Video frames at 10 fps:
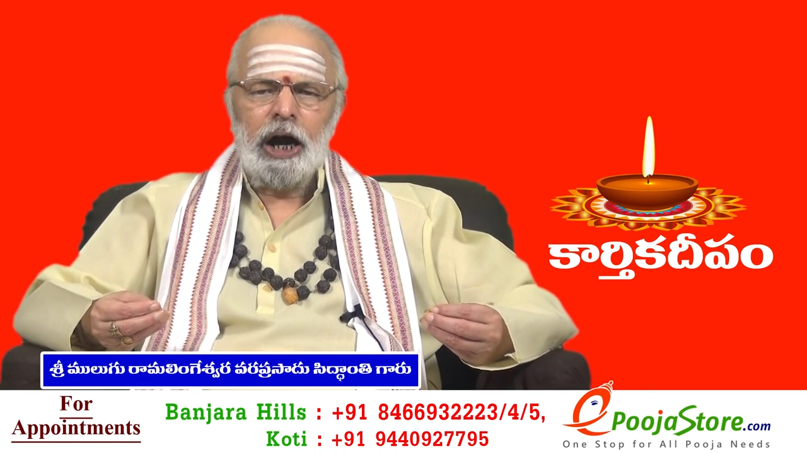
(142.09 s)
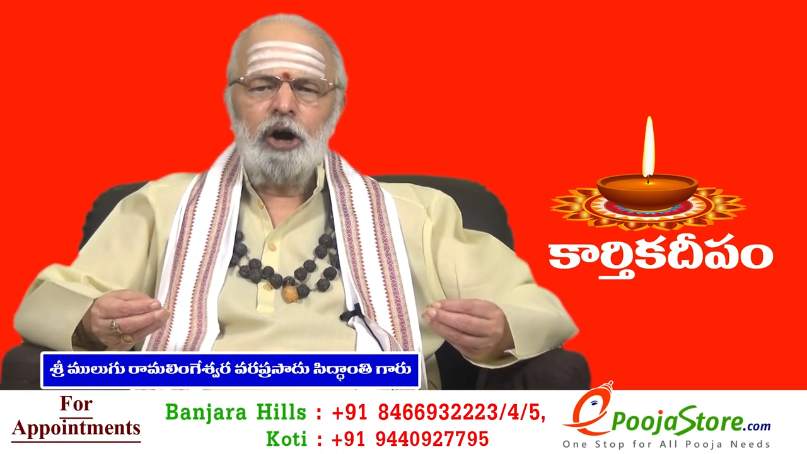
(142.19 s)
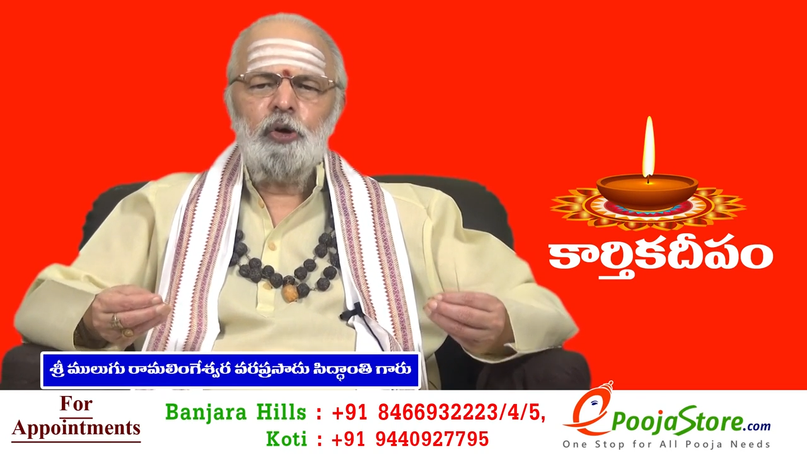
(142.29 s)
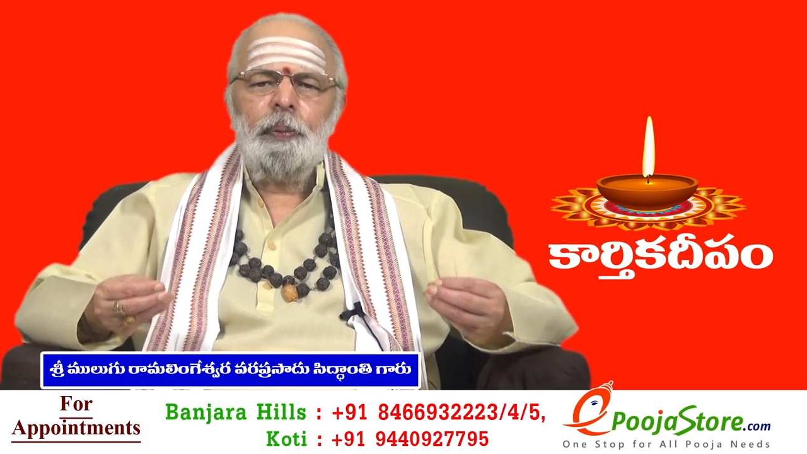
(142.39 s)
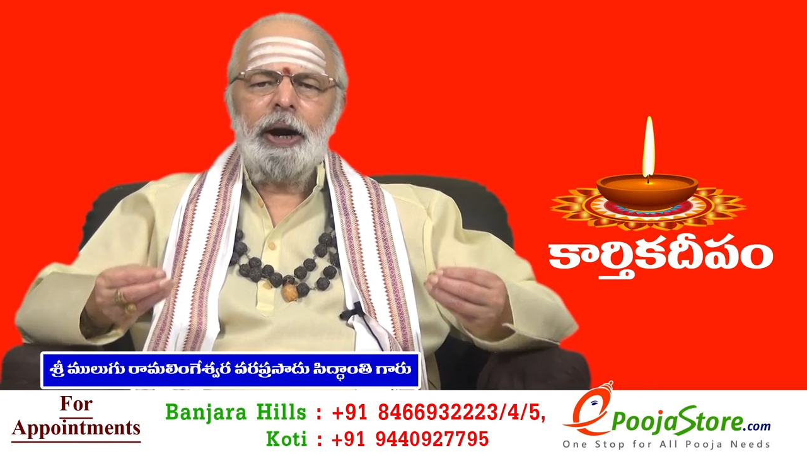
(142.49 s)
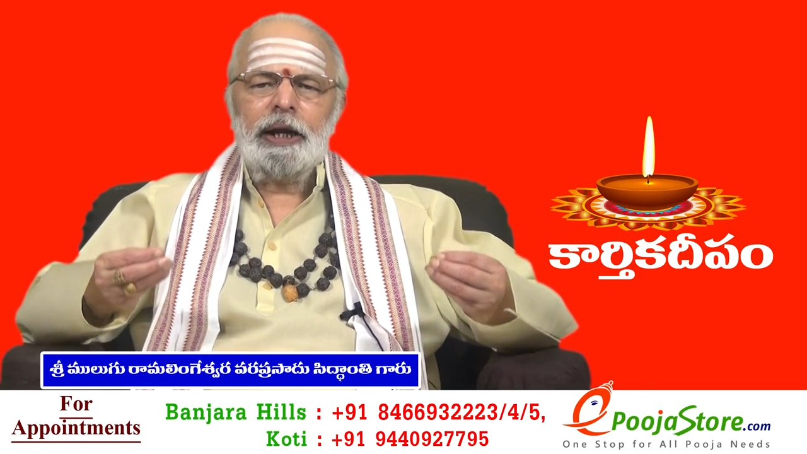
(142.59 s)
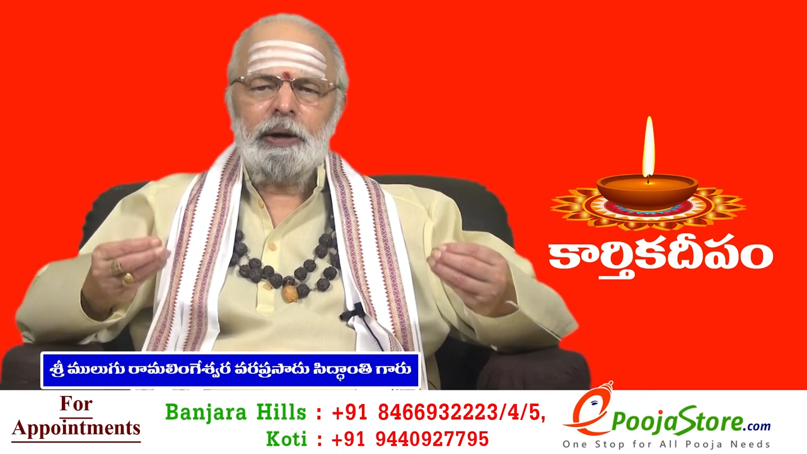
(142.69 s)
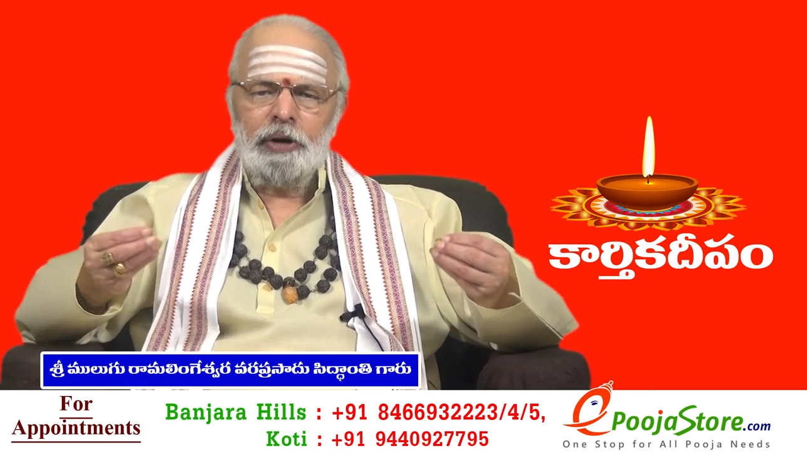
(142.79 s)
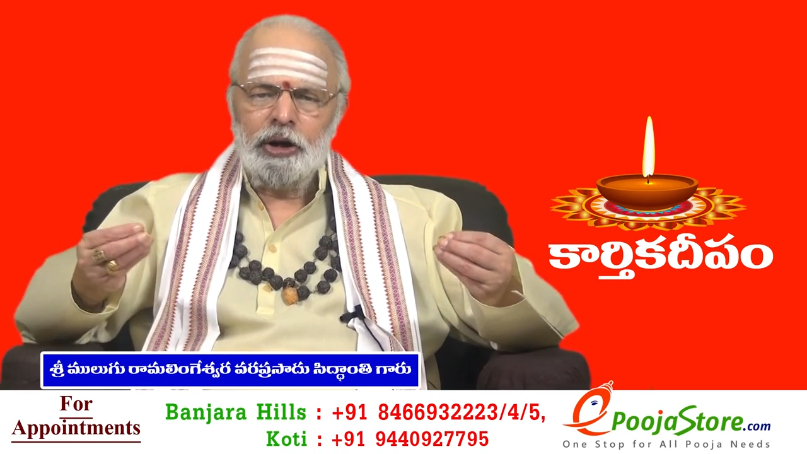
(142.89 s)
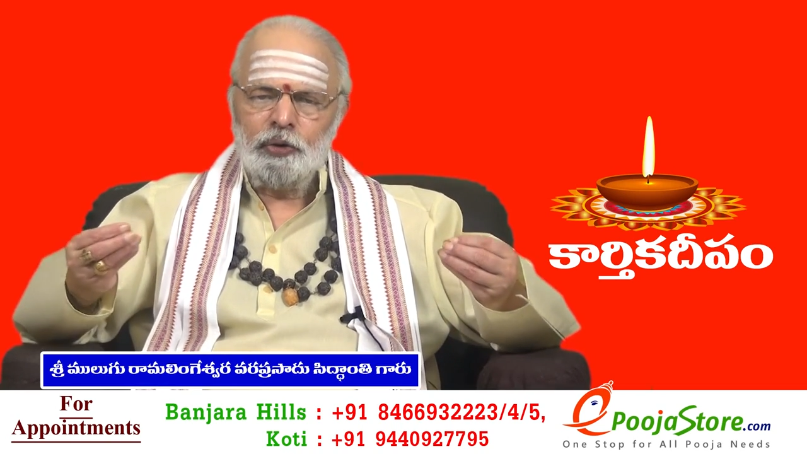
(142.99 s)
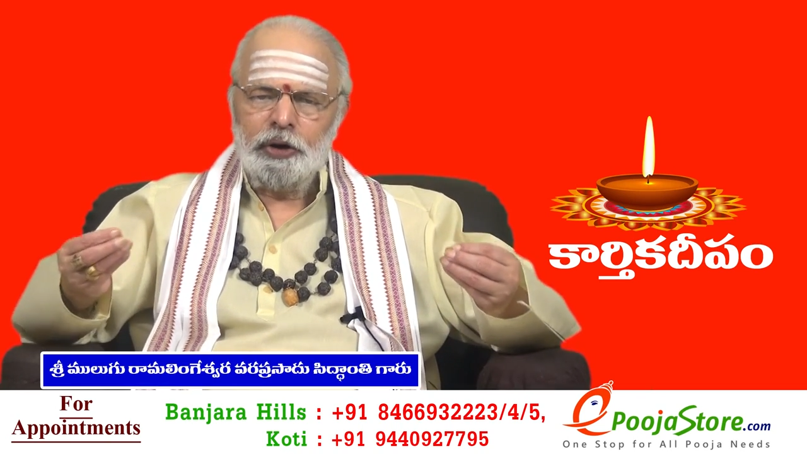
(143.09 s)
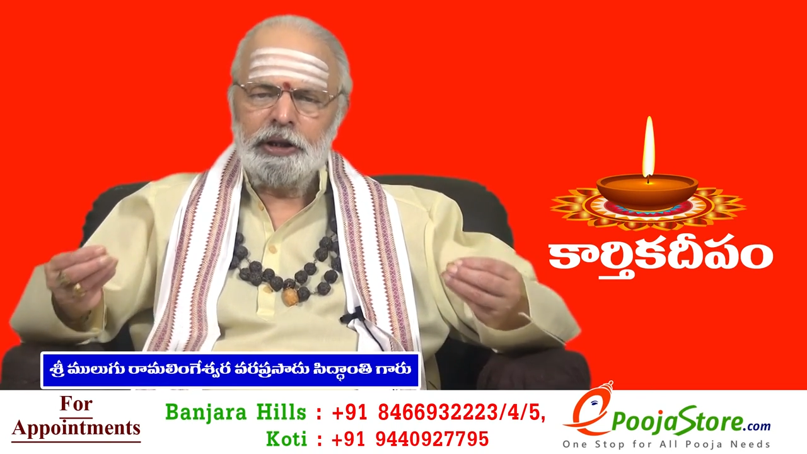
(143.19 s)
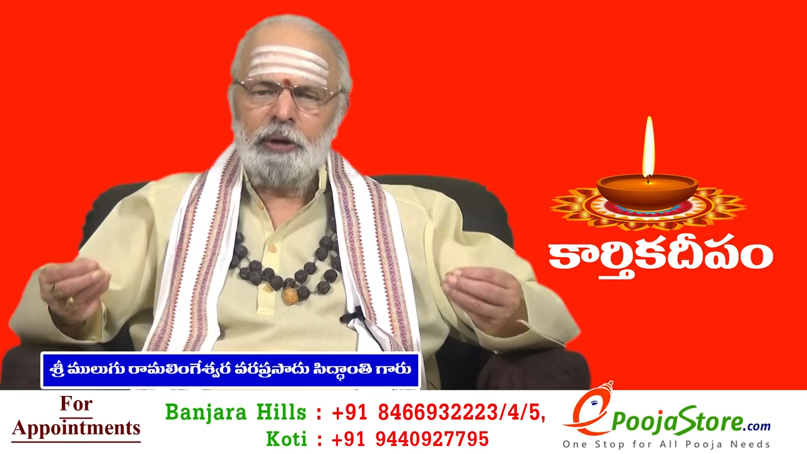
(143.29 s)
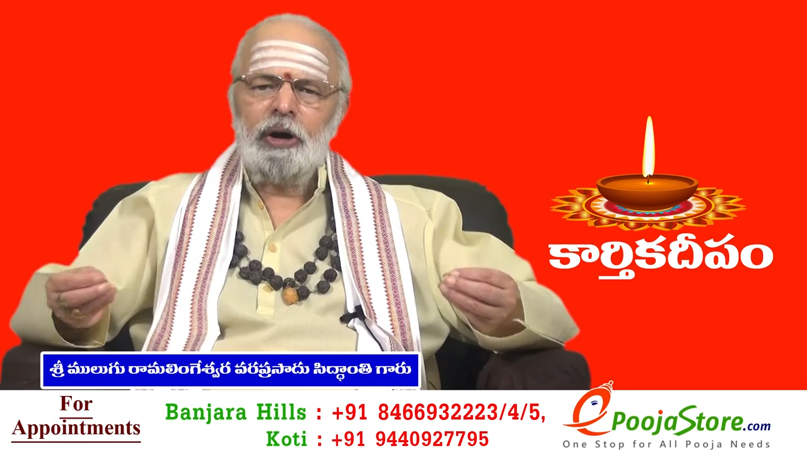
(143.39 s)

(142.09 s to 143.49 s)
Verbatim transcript: ఆవు పేడ ఎవరికి దొరికితే